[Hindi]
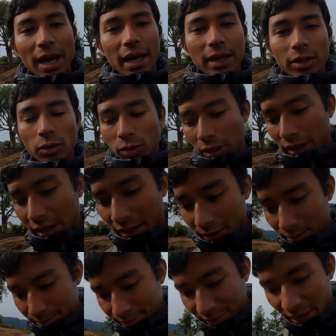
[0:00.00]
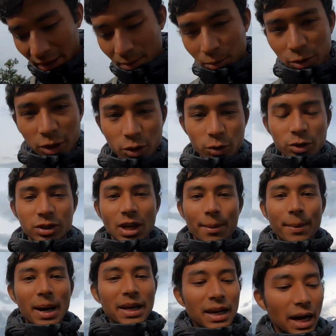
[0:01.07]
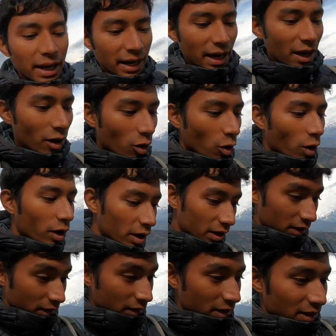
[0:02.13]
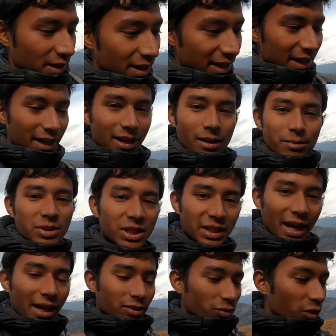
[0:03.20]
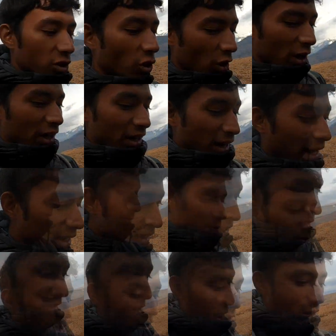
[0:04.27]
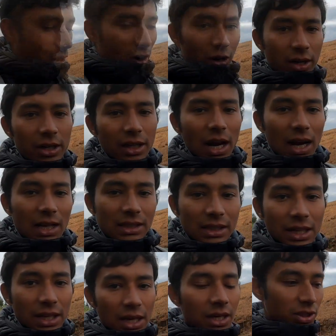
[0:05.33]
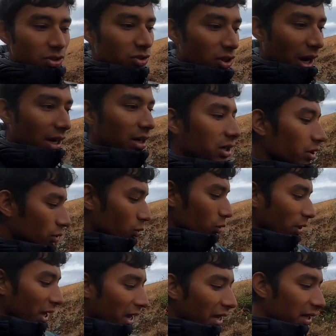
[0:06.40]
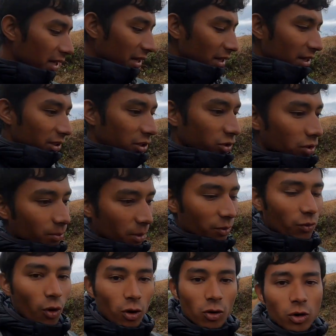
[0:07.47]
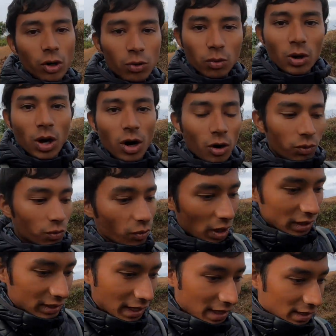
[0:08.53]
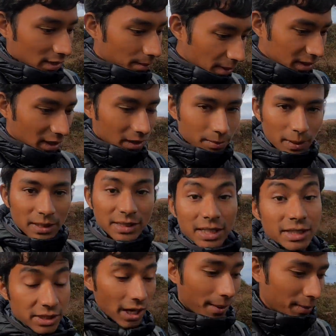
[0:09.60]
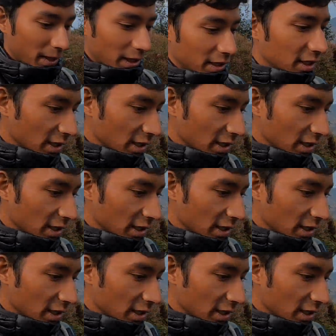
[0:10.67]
है क्योंकि मुझे कुछ सामान लाना है और एटीएम से कैश विड्रॉ करना है और यहाँ से ट्रैक रूट है जिसको मैं फॉलो करूँगा और वक्त है इस समय दस बज के छः मिनट